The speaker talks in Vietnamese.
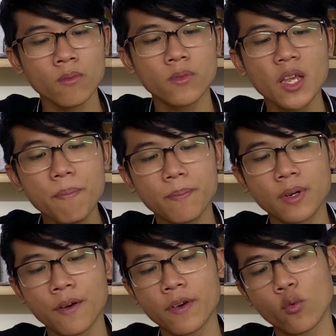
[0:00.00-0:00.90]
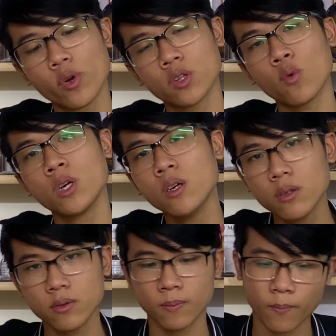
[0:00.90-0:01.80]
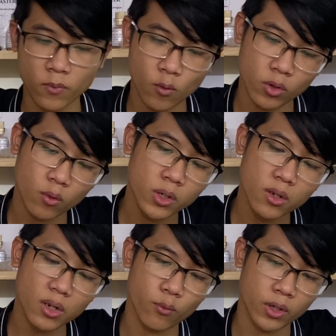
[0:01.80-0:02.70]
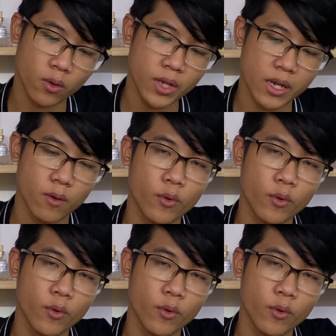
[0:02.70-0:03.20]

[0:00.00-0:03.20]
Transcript: Tiếp là về nguyên tố nước. Nguyên tố nước là nguyên tố gì?